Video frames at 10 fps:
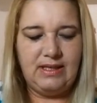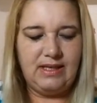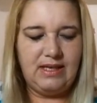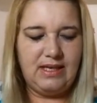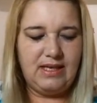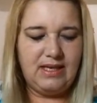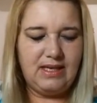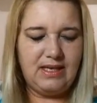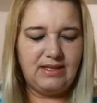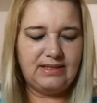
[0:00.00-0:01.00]

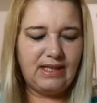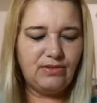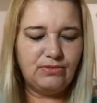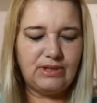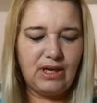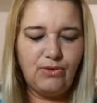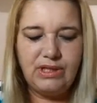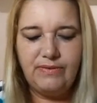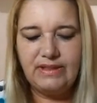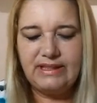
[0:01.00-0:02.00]
É, segunda, o
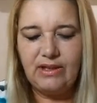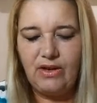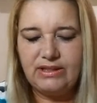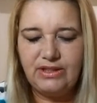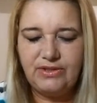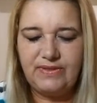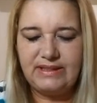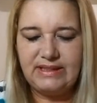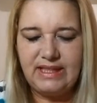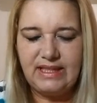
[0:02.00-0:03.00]
que você gosta de
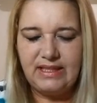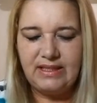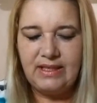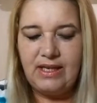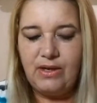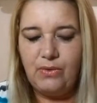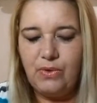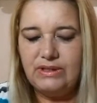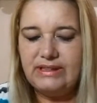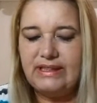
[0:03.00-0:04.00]
fazer
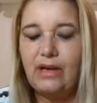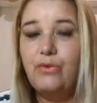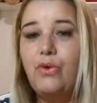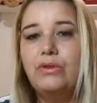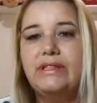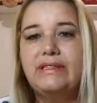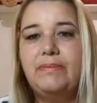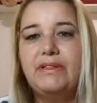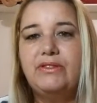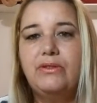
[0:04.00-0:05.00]
quando está com outras
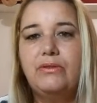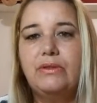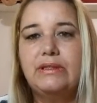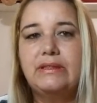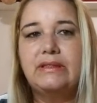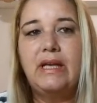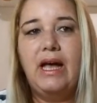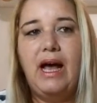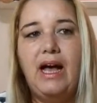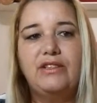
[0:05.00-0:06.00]
pessoas?
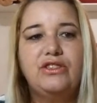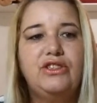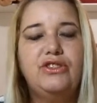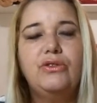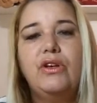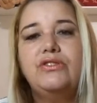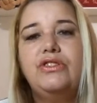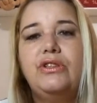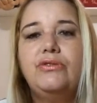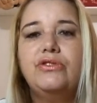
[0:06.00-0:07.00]
Ah, gente, eu gosto
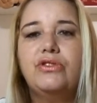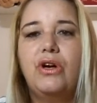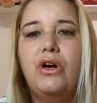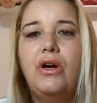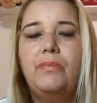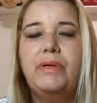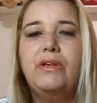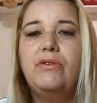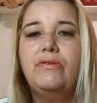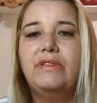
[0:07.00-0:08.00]
de ir ao shopping,
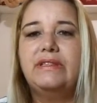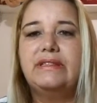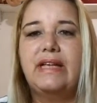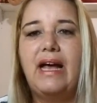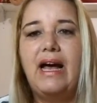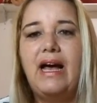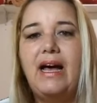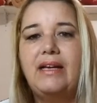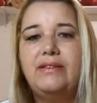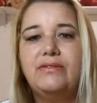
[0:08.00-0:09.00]

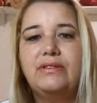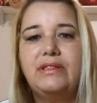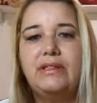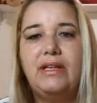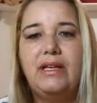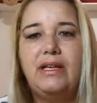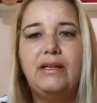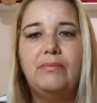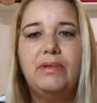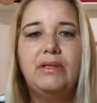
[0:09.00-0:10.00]
conversar, ir no
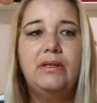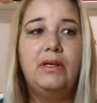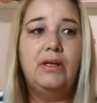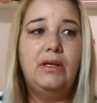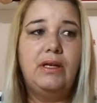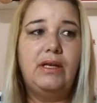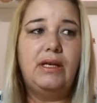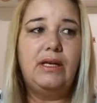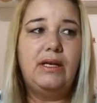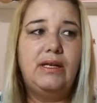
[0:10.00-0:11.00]
cinema.
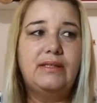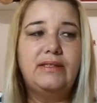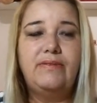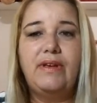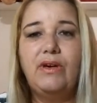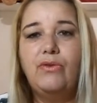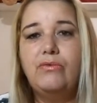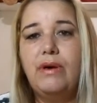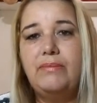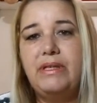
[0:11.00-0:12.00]
É, se vem
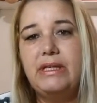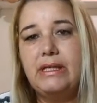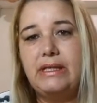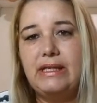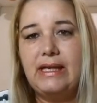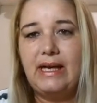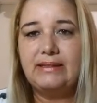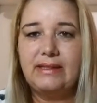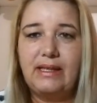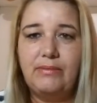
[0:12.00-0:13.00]
alguma amiga aqui em
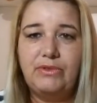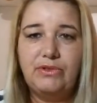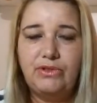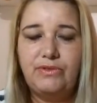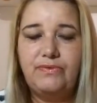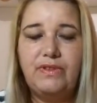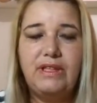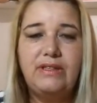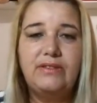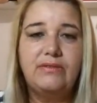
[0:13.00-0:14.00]
casa que é muito
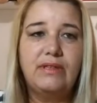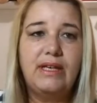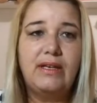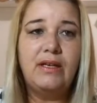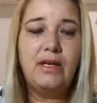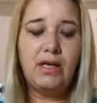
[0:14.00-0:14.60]
difícil, né?